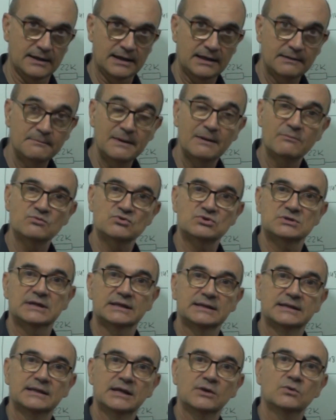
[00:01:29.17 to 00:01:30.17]
Ahí vamos
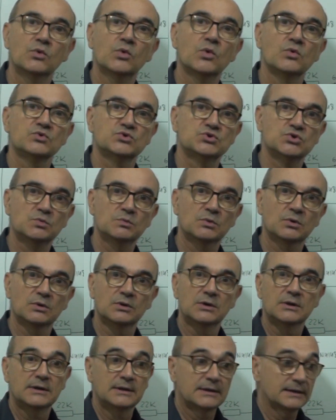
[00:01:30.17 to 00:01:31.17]
a tener un consumo